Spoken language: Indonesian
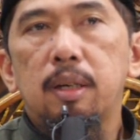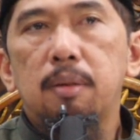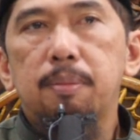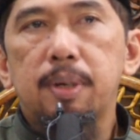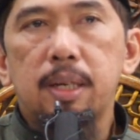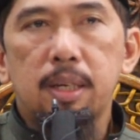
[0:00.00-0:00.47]

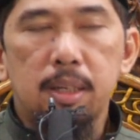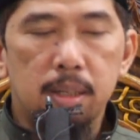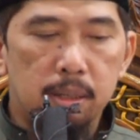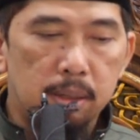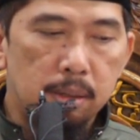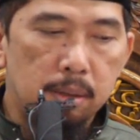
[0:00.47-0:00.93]

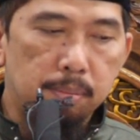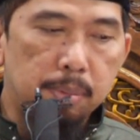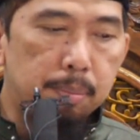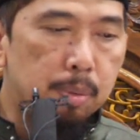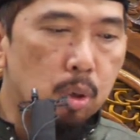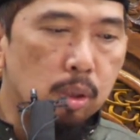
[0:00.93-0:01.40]
apa?
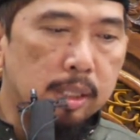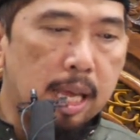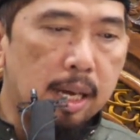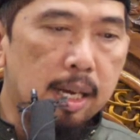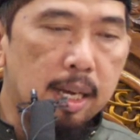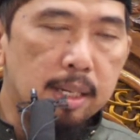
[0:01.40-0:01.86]

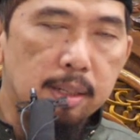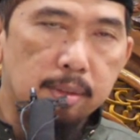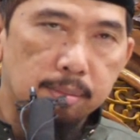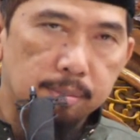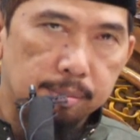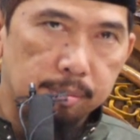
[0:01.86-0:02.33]
pemberontakan